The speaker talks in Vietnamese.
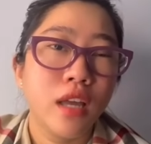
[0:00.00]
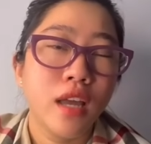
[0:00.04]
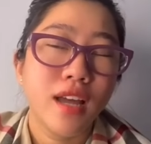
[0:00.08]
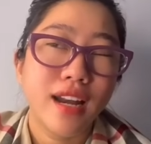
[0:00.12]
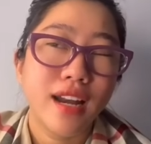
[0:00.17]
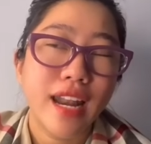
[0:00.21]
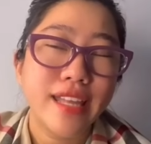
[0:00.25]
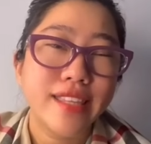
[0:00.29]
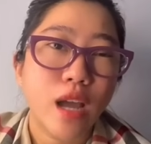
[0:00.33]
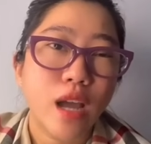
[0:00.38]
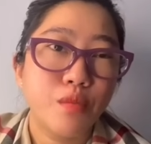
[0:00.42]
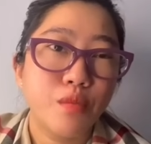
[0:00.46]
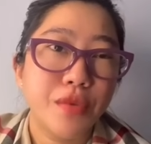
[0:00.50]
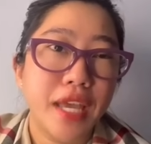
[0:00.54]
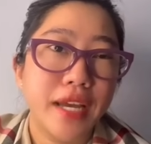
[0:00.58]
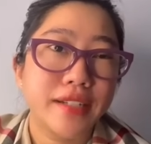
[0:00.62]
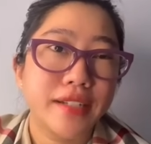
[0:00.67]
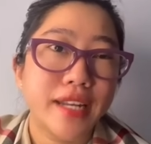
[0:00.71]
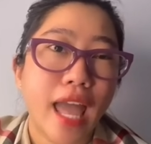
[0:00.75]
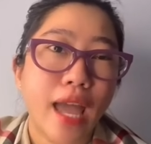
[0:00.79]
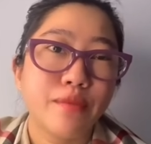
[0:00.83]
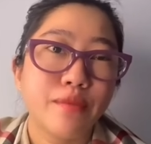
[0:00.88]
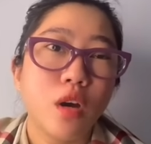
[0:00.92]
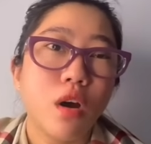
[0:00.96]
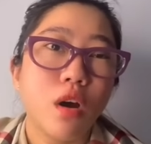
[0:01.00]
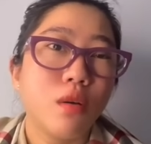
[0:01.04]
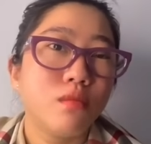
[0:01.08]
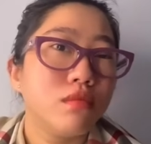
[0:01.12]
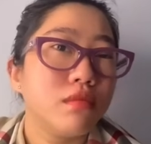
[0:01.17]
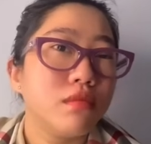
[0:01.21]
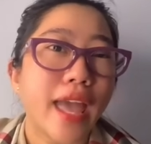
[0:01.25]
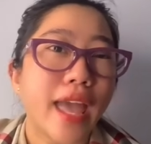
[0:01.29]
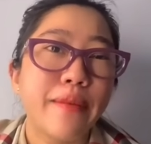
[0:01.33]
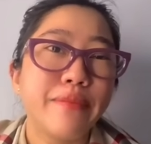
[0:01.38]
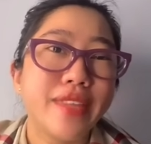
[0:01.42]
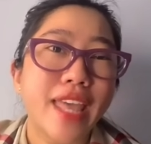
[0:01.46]
lấy chồng việt nam nữa
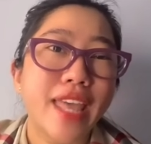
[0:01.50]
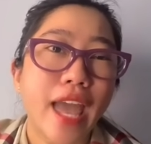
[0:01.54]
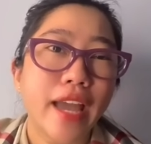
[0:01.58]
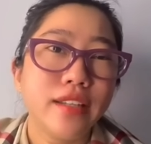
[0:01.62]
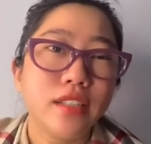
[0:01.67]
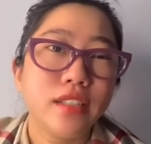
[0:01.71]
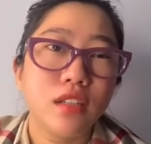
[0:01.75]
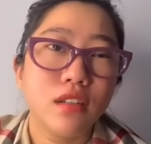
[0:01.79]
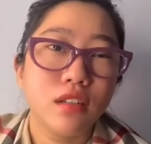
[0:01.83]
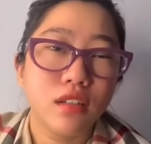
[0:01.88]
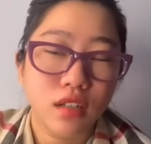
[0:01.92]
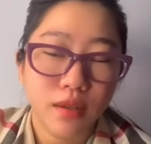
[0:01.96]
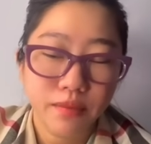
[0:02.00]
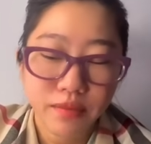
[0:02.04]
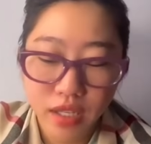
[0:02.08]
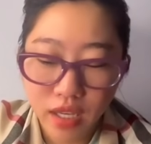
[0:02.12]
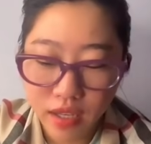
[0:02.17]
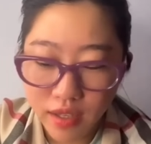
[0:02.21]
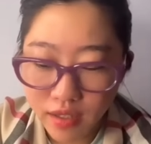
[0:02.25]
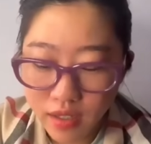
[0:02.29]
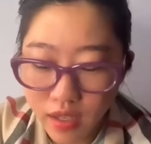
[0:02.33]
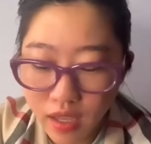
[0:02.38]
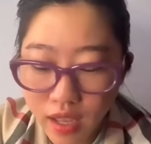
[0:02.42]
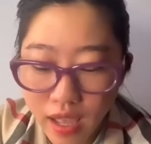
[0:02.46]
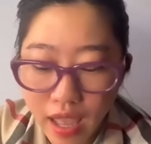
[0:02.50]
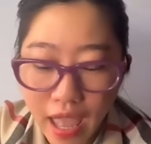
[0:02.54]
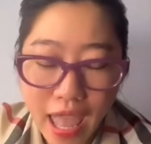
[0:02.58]
không em chán trường lắm chị